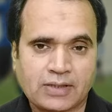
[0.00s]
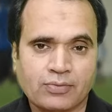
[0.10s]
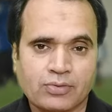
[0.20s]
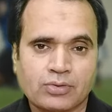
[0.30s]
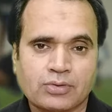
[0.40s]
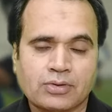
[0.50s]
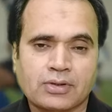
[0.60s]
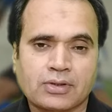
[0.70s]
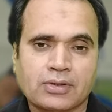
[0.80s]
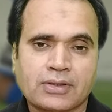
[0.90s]
है वो
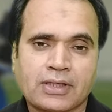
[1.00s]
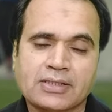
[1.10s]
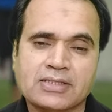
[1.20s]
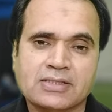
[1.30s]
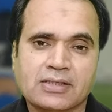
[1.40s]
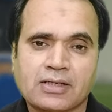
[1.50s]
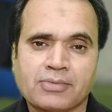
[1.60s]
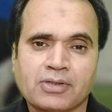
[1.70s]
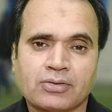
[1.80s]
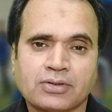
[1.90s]
खेल की
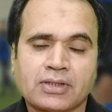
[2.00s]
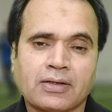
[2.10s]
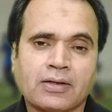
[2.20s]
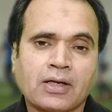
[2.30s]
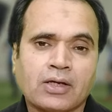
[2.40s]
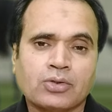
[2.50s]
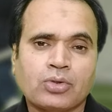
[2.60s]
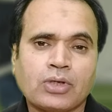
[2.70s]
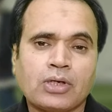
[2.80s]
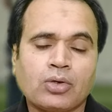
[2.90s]
सरगर्मियाँ होती हैं
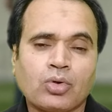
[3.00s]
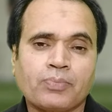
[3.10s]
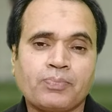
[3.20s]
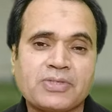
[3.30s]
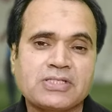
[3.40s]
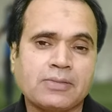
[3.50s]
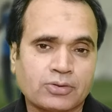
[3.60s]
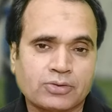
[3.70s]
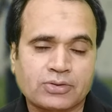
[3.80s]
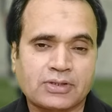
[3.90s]
क्योंकि लोग बिज़ी
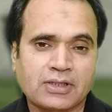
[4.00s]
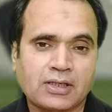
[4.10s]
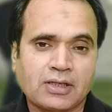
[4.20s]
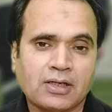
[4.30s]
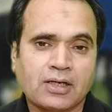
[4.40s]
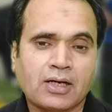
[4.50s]
बहुत होते हैं